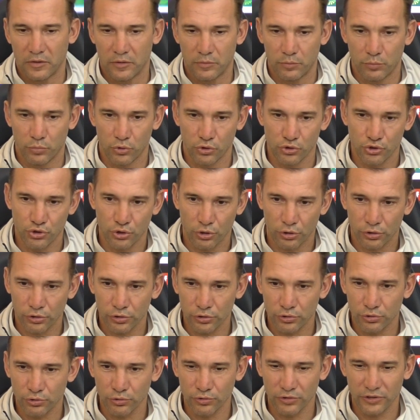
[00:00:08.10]

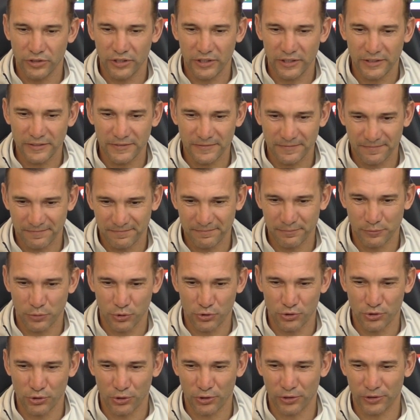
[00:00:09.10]
Buongiorno, a tutti.
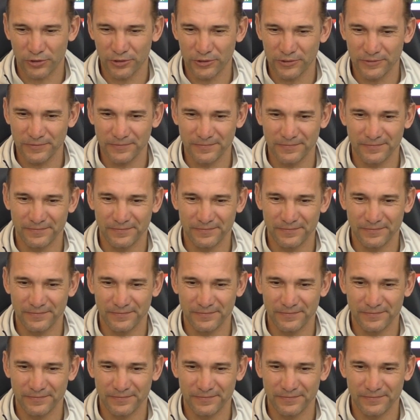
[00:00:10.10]
Buongiorno. Buongiorno.